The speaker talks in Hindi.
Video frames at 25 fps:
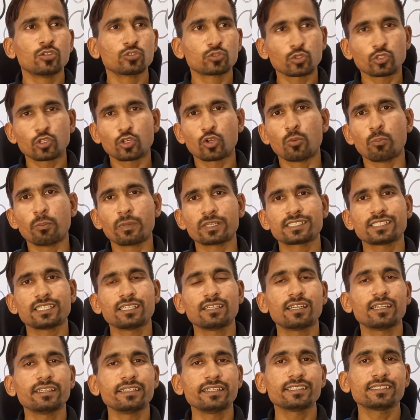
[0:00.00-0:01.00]
तो देखो
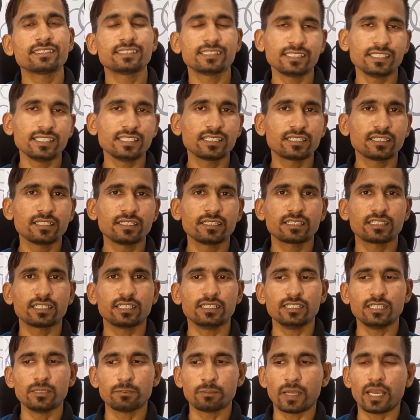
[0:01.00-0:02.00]
मशीन लर्निंग सीखने
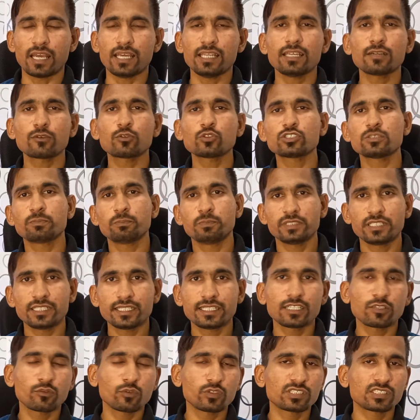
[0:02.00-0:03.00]
के लिए पहले कुछ प्री
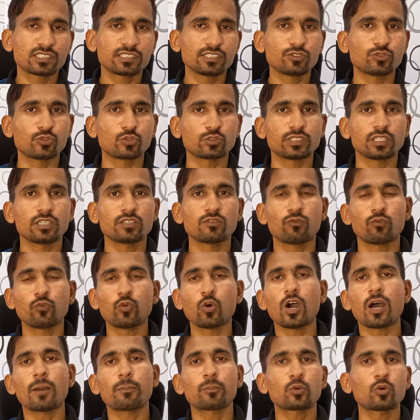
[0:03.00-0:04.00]
रिक्वेस्टीज होती हैं
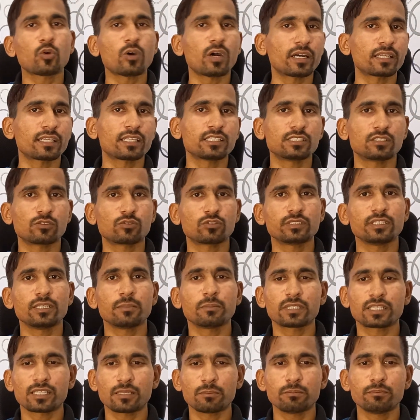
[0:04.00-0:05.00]
वो आपको आना ज़रूरी है
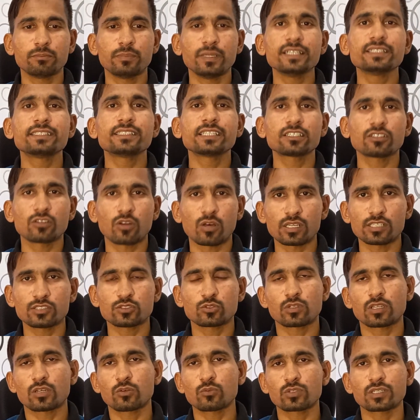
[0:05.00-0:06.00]
मतलब बेसिक नॉलेज
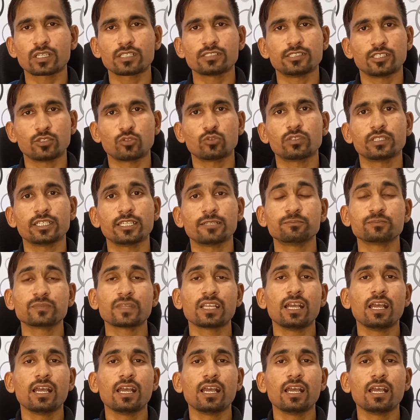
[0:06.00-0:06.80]
होना उनका ज़रूरी है